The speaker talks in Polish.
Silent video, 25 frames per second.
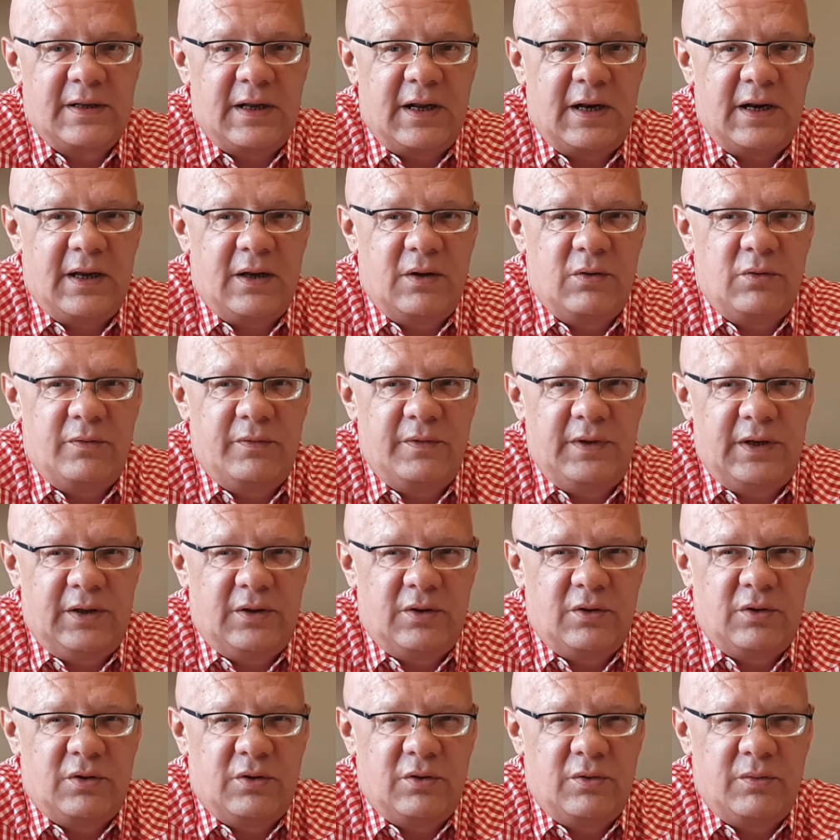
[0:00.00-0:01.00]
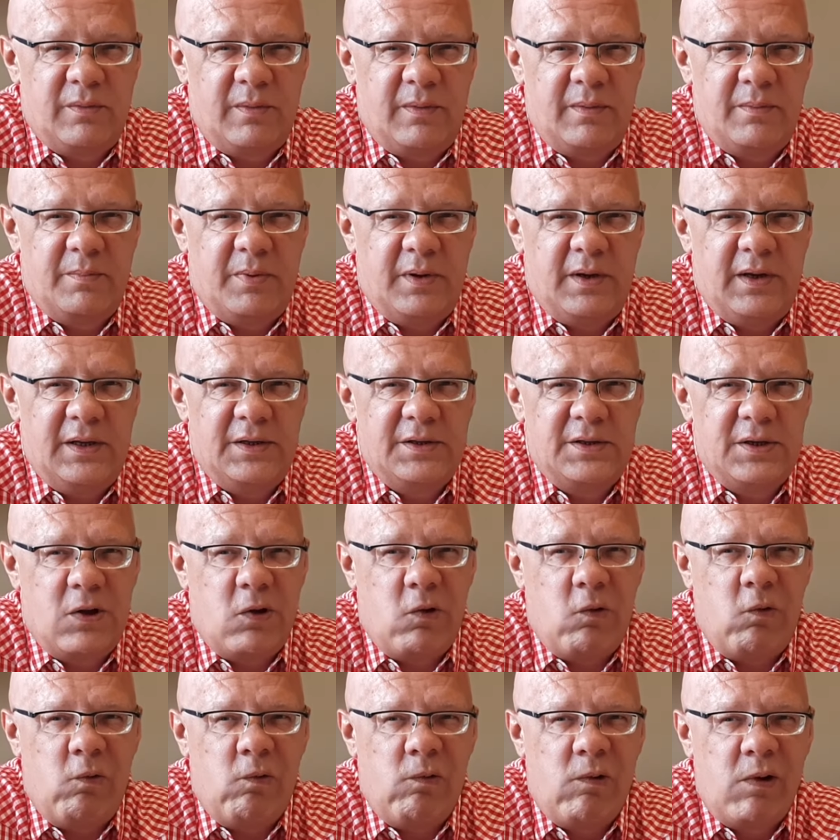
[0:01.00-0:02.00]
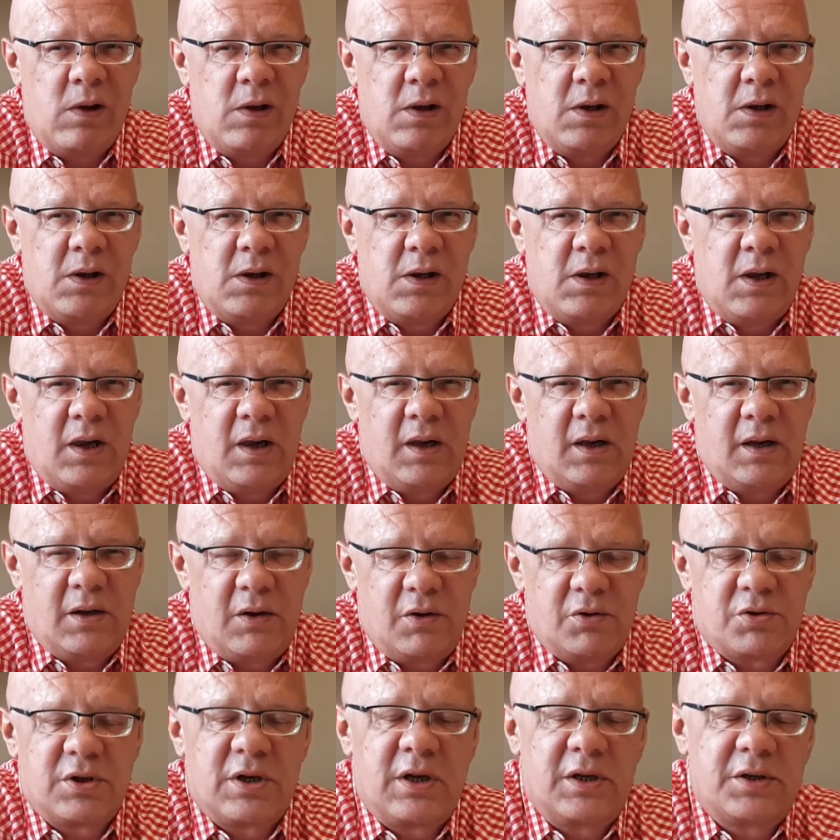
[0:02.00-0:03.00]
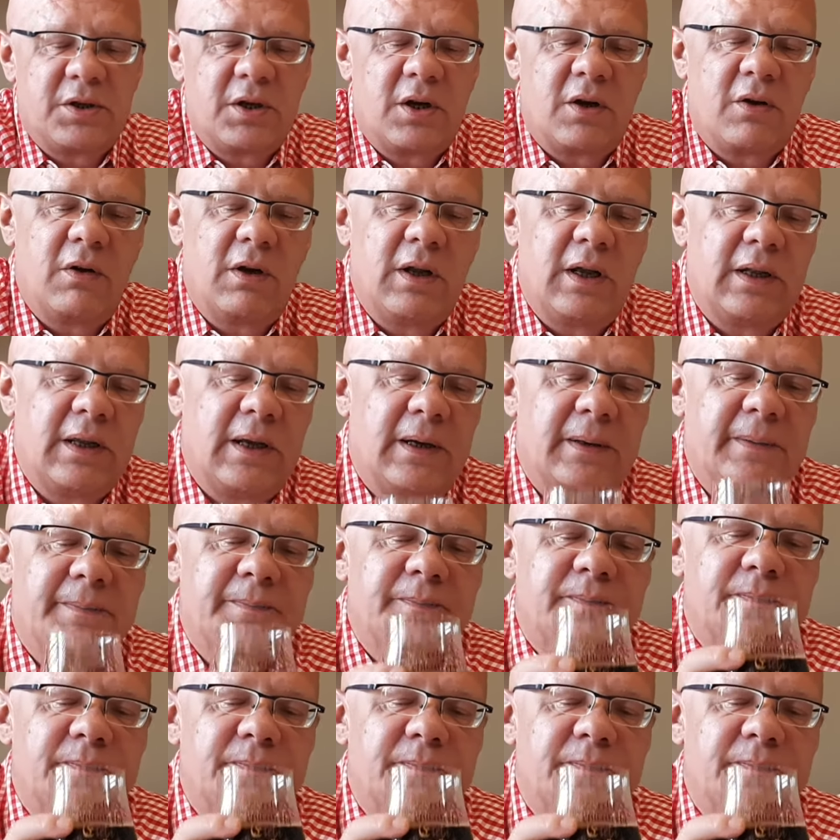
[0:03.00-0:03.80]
Ale głównie to tu bym powiedział gorzka czekolada.